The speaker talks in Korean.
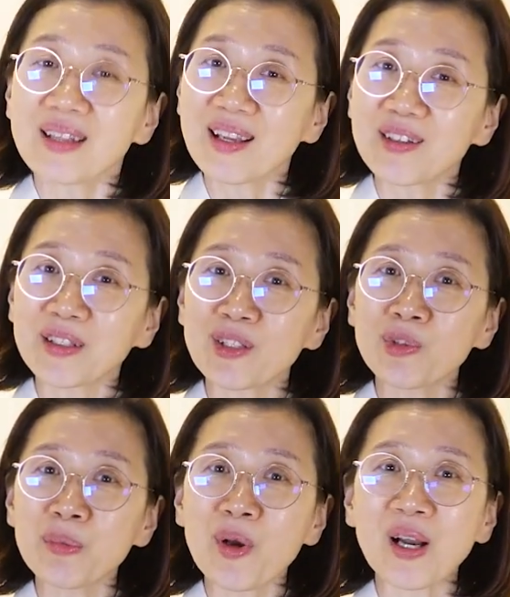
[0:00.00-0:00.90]
그냥 이렇게
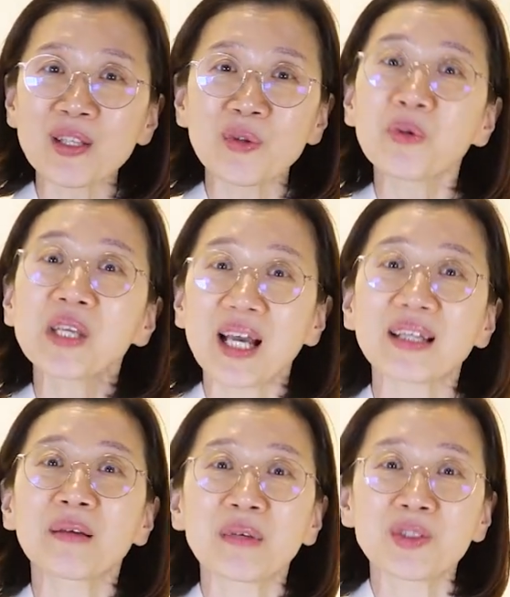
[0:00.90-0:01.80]
투명한 용기
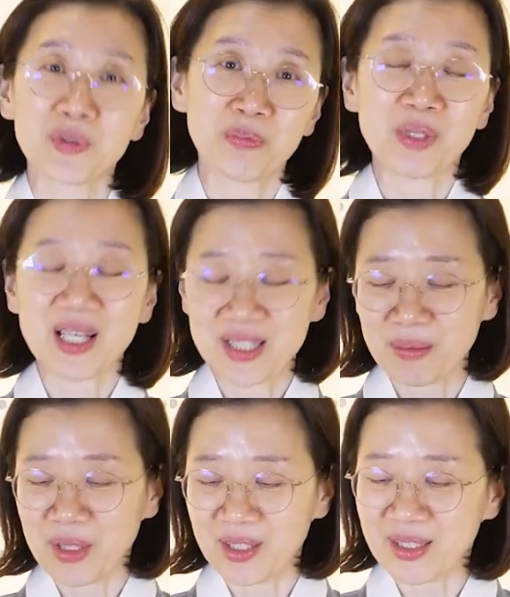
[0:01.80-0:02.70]
하나만
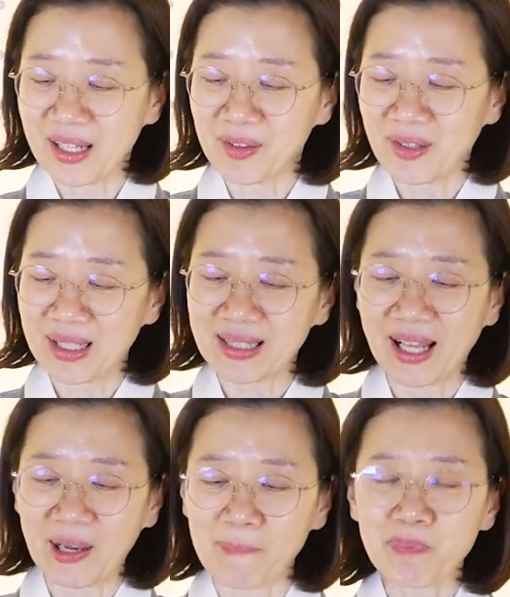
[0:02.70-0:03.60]
준비하시면 될 것
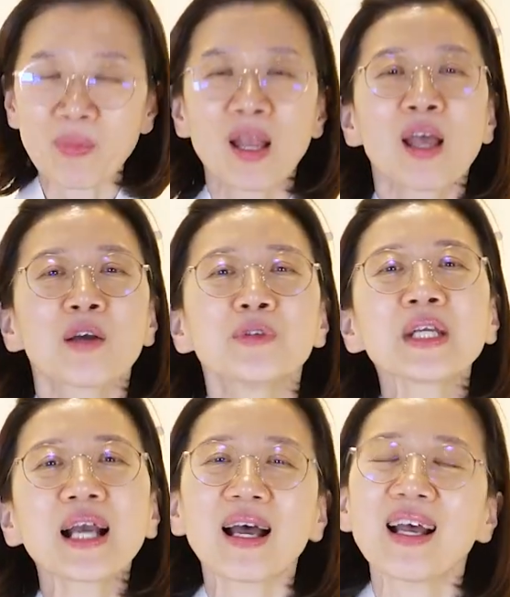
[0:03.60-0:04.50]
같아요
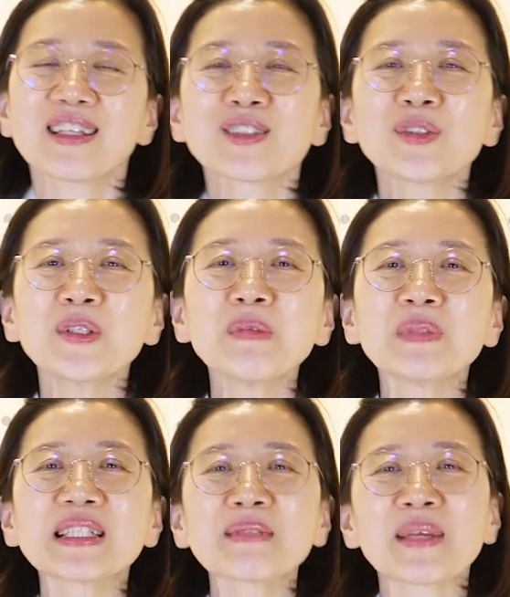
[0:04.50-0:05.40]
우리가 술을
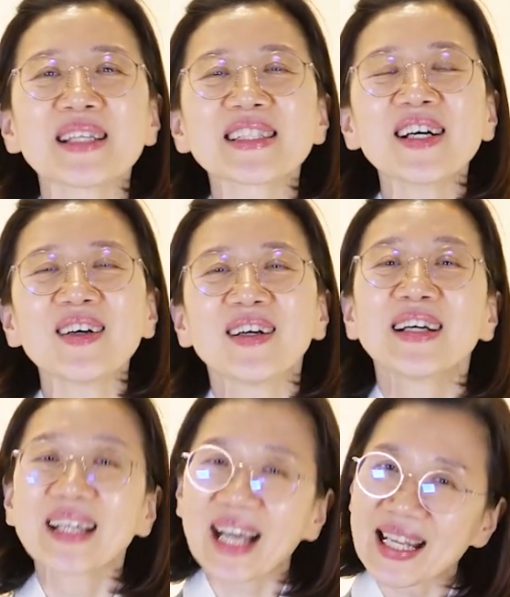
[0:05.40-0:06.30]
빚으면서
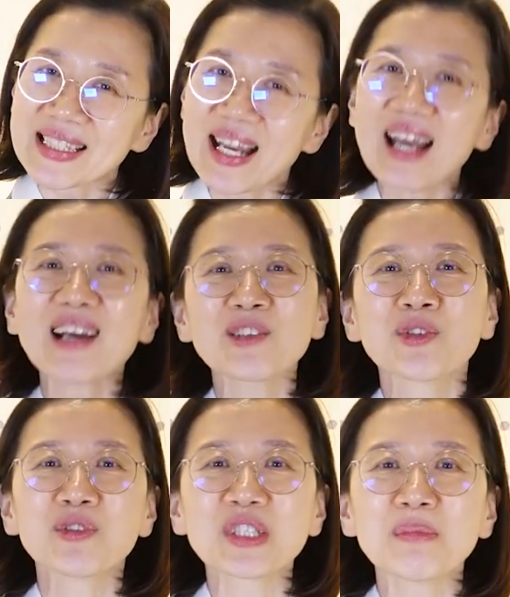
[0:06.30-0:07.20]
가장
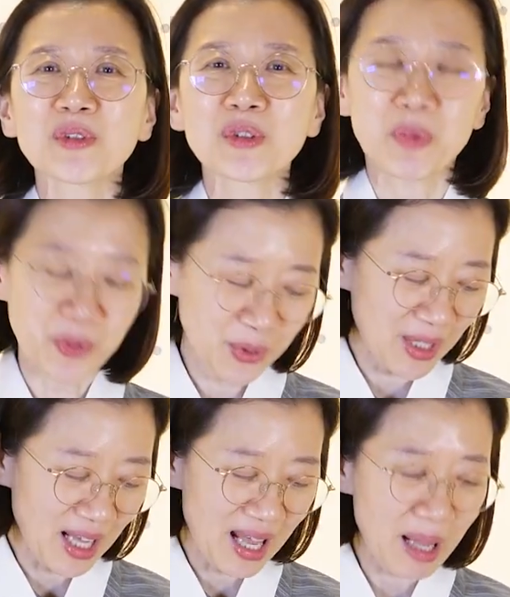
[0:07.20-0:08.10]
중심으로
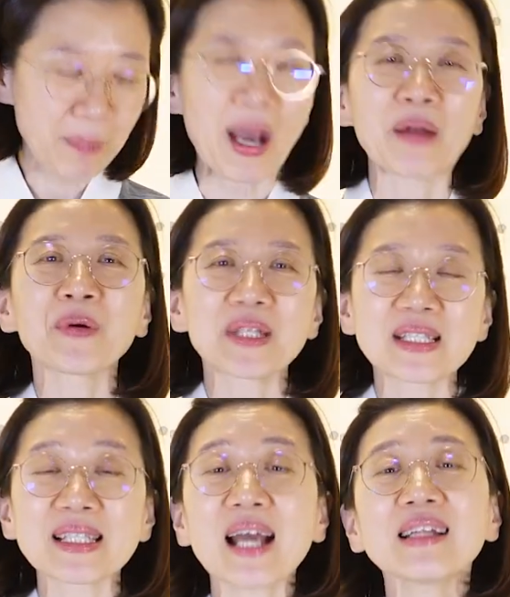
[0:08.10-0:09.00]
보는 게 바로 이
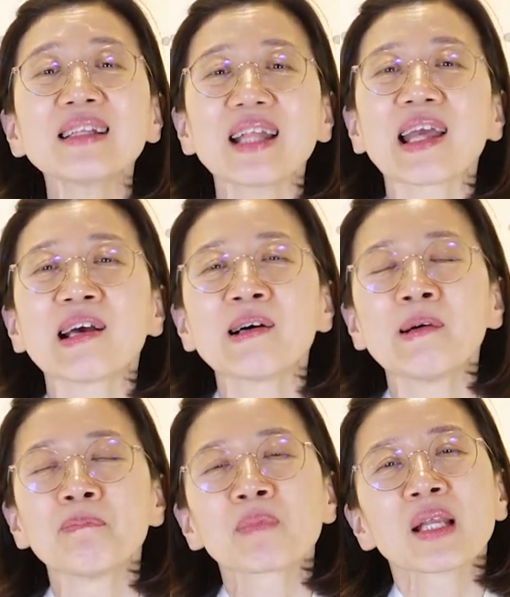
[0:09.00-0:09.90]

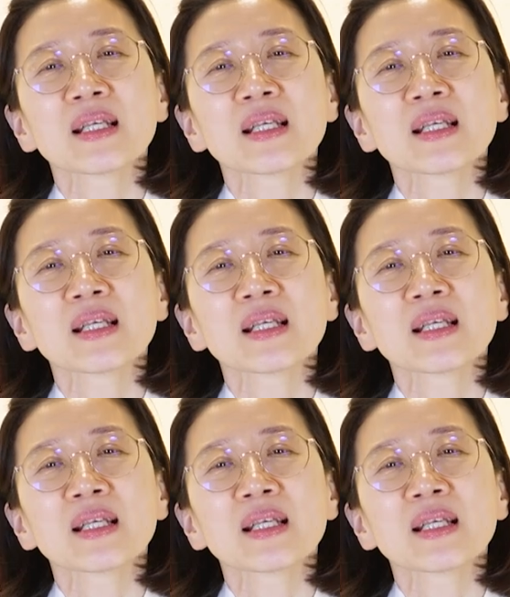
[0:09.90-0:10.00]
쌀인데요.